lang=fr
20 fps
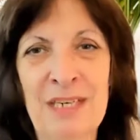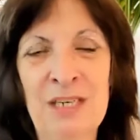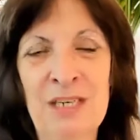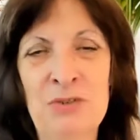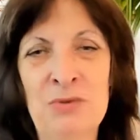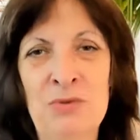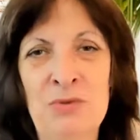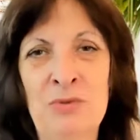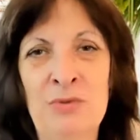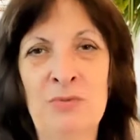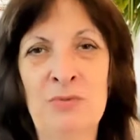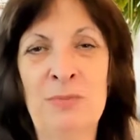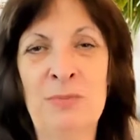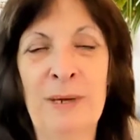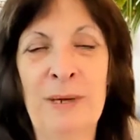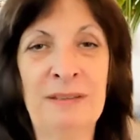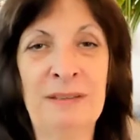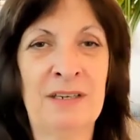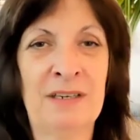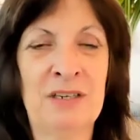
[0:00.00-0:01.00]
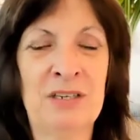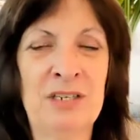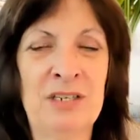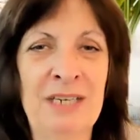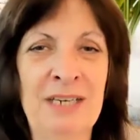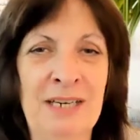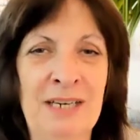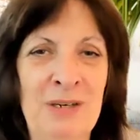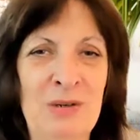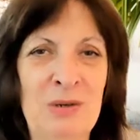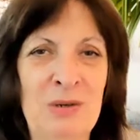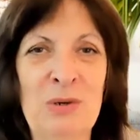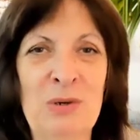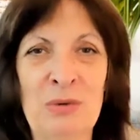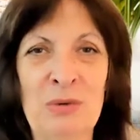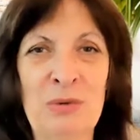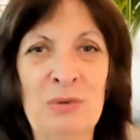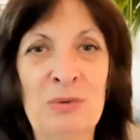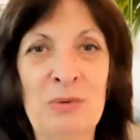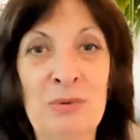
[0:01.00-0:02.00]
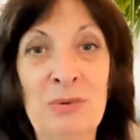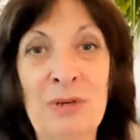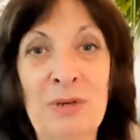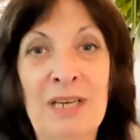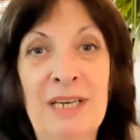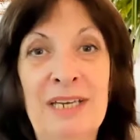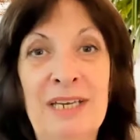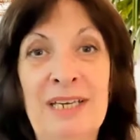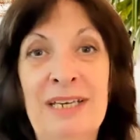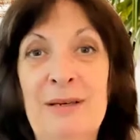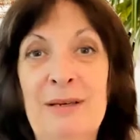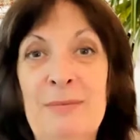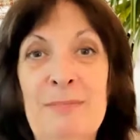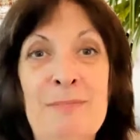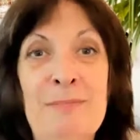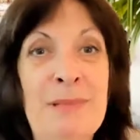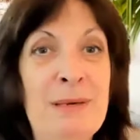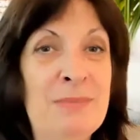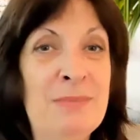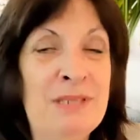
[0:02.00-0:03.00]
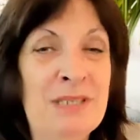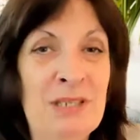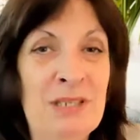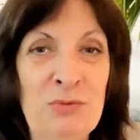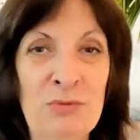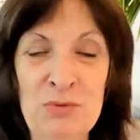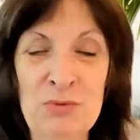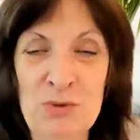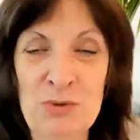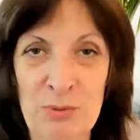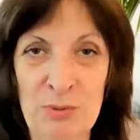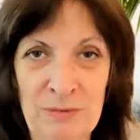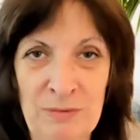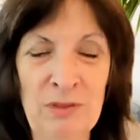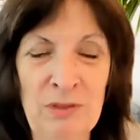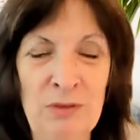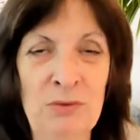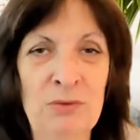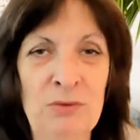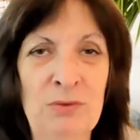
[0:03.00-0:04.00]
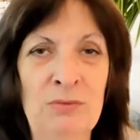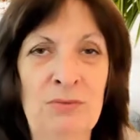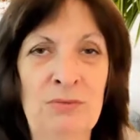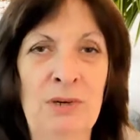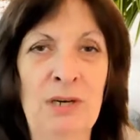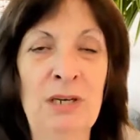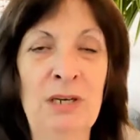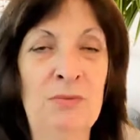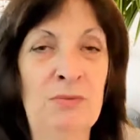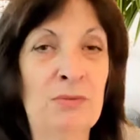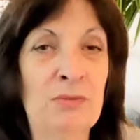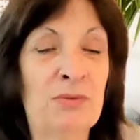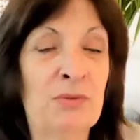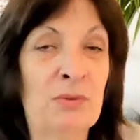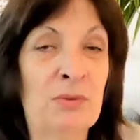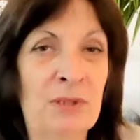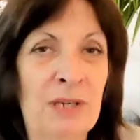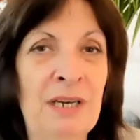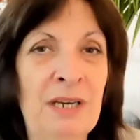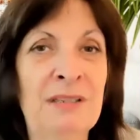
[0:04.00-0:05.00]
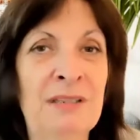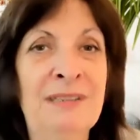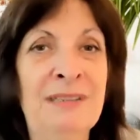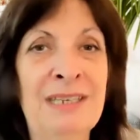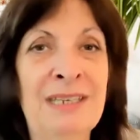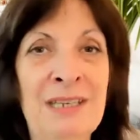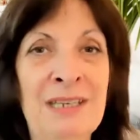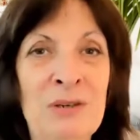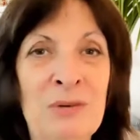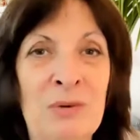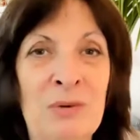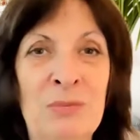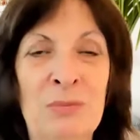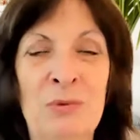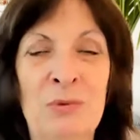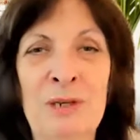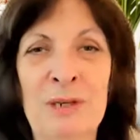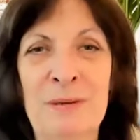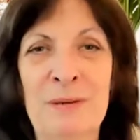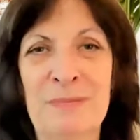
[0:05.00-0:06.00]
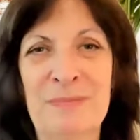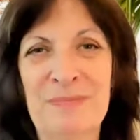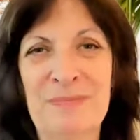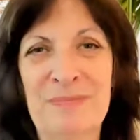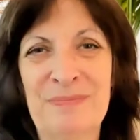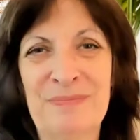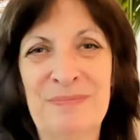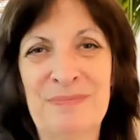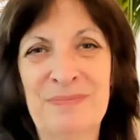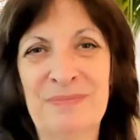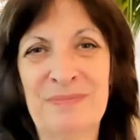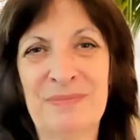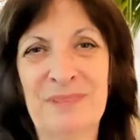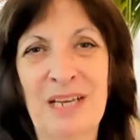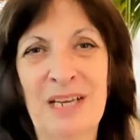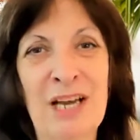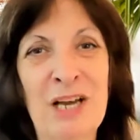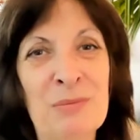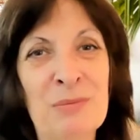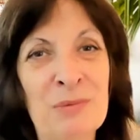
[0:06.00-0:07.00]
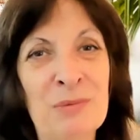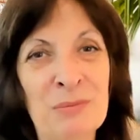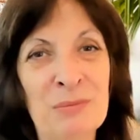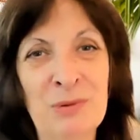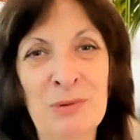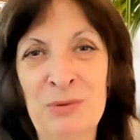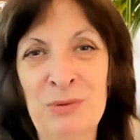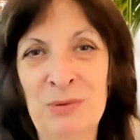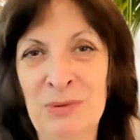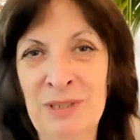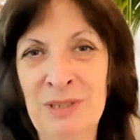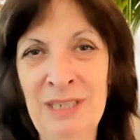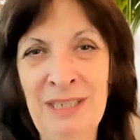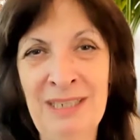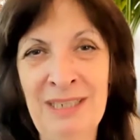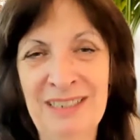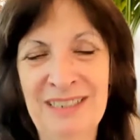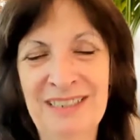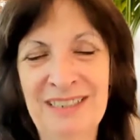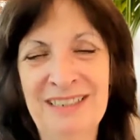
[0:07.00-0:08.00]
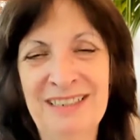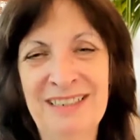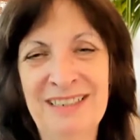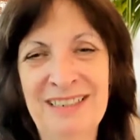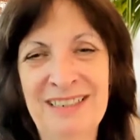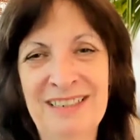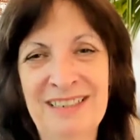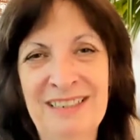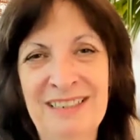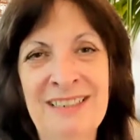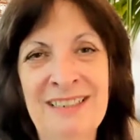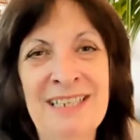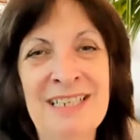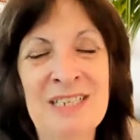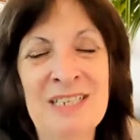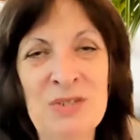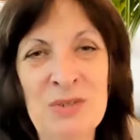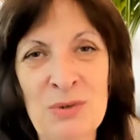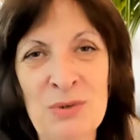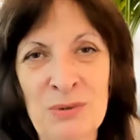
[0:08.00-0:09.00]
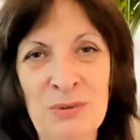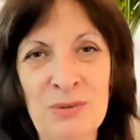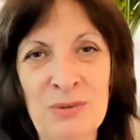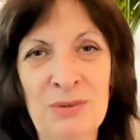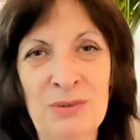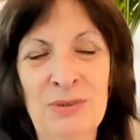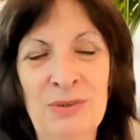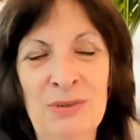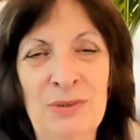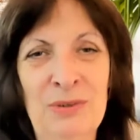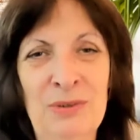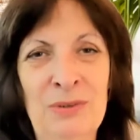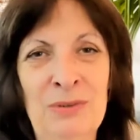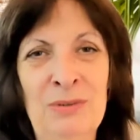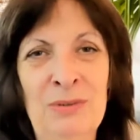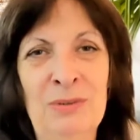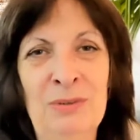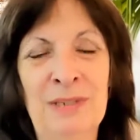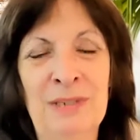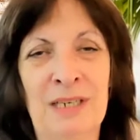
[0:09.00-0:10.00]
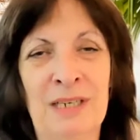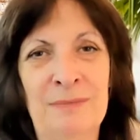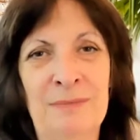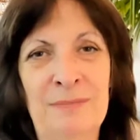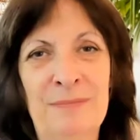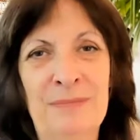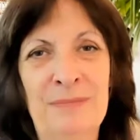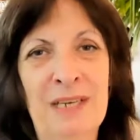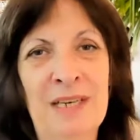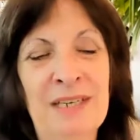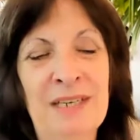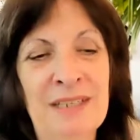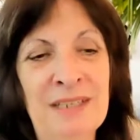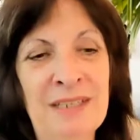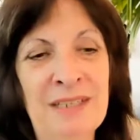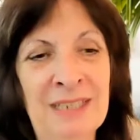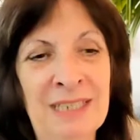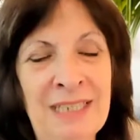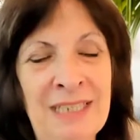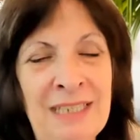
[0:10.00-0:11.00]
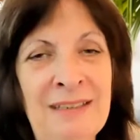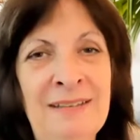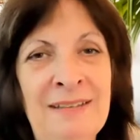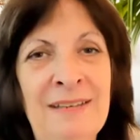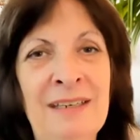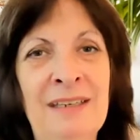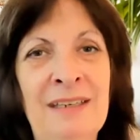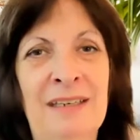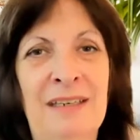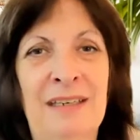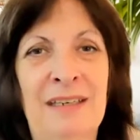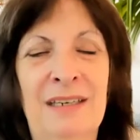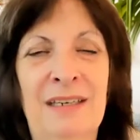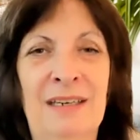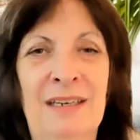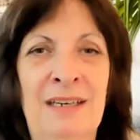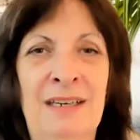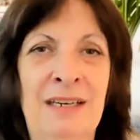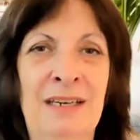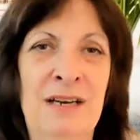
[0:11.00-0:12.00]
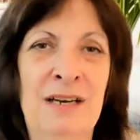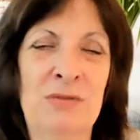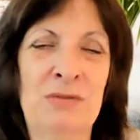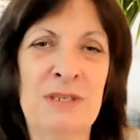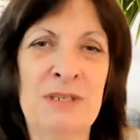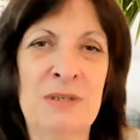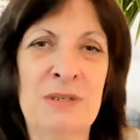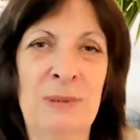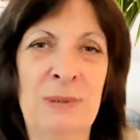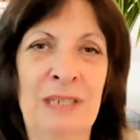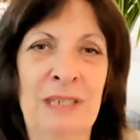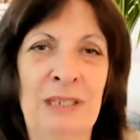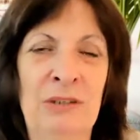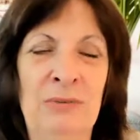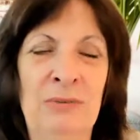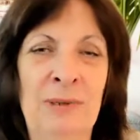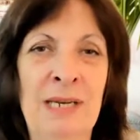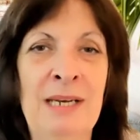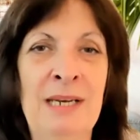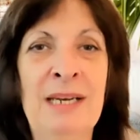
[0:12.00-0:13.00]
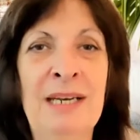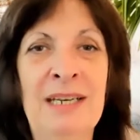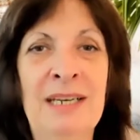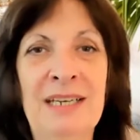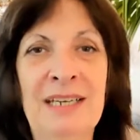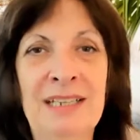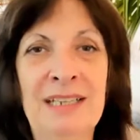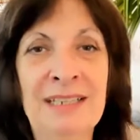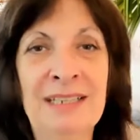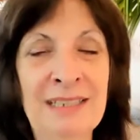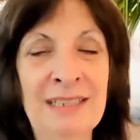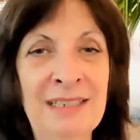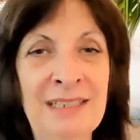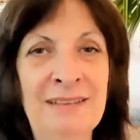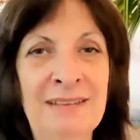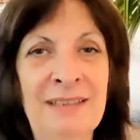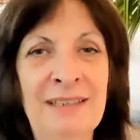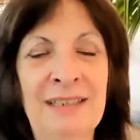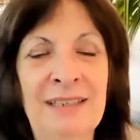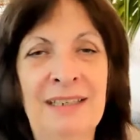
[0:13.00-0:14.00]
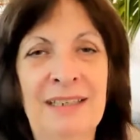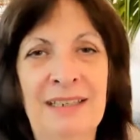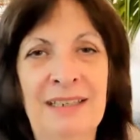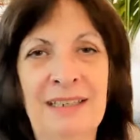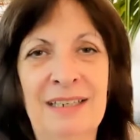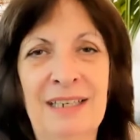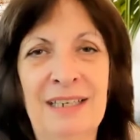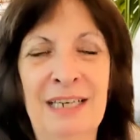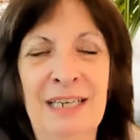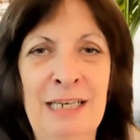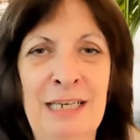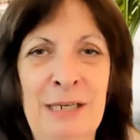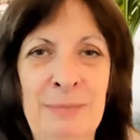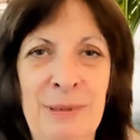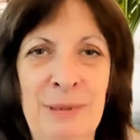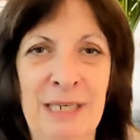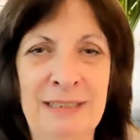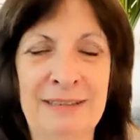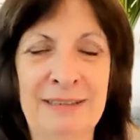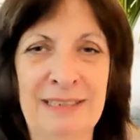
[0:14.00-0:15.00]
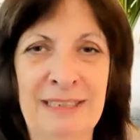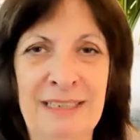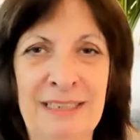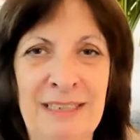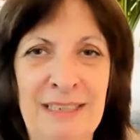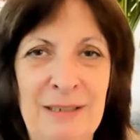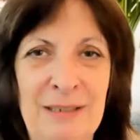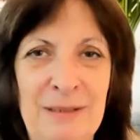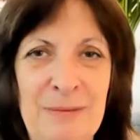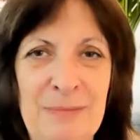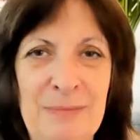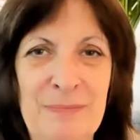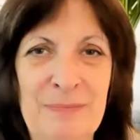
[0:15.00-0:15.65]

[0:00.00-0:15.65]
Et je vous partageais alors que même si vous suivez une voie, il vous faudra néanmoins, à un moment donné, descendre du train, quitter la voie spirituelle, quitter les pratiques.